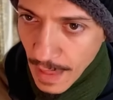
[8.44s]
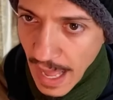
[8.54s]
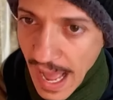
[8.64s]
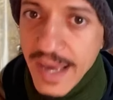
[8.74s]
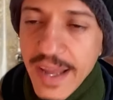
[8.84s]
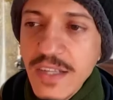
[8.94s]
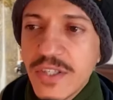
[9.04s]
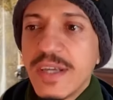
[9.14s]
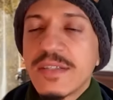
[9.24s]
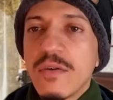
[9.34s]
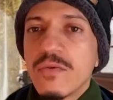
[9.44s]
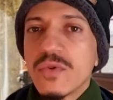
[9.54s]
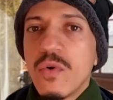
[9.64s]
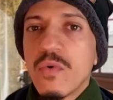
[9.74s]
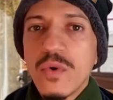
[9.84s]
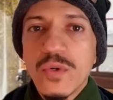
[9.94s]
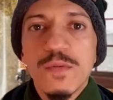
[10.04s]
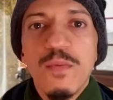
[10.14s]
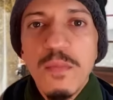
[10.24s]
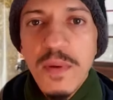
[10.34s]
A grande questão dos
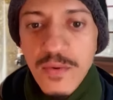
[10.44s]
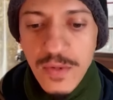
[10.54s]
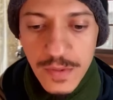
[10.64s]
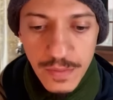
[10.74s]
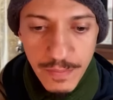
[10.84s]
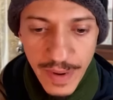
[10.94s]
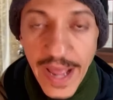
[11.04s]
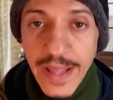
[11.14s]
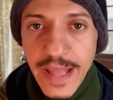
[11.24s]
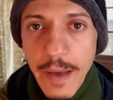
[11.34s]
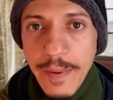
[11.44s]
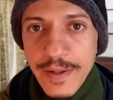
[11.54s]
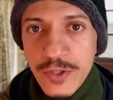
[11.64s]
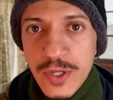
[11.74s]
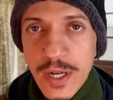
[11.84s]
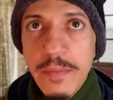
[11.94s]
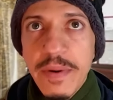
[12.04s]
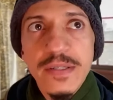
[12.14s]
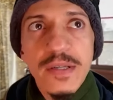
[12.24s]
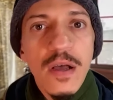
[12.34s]
concursos públicos para intérpretes de
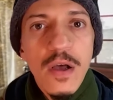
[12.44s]
Libras